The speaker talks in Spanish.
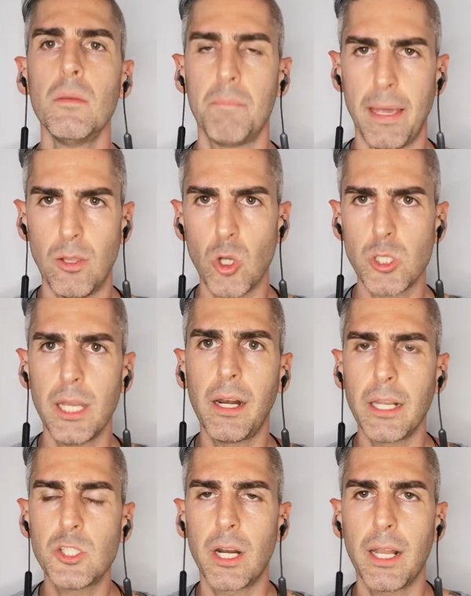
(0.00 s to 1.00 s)
Menosa y
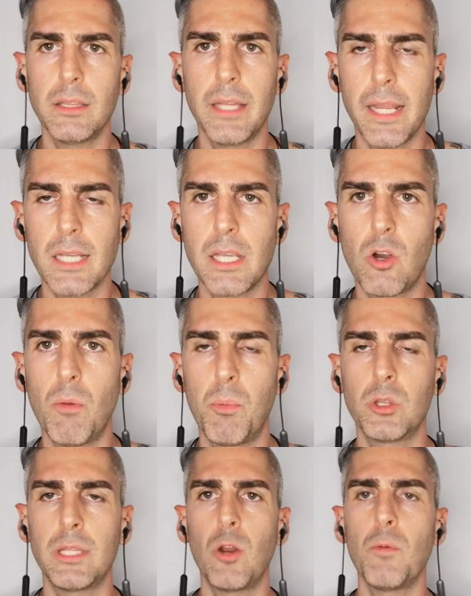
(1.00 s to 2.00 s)
Richard Rantería se
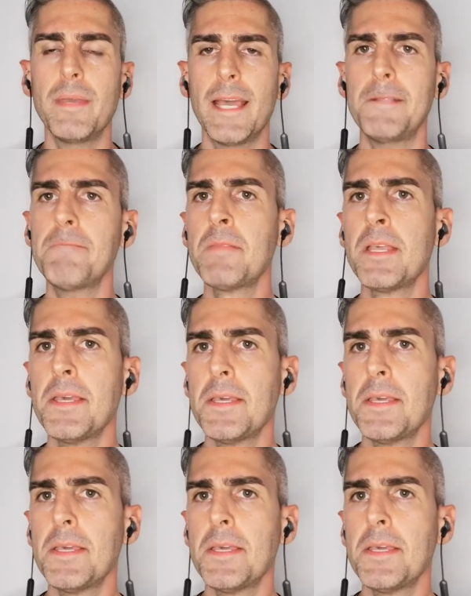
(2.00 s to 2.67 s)
comportaron bien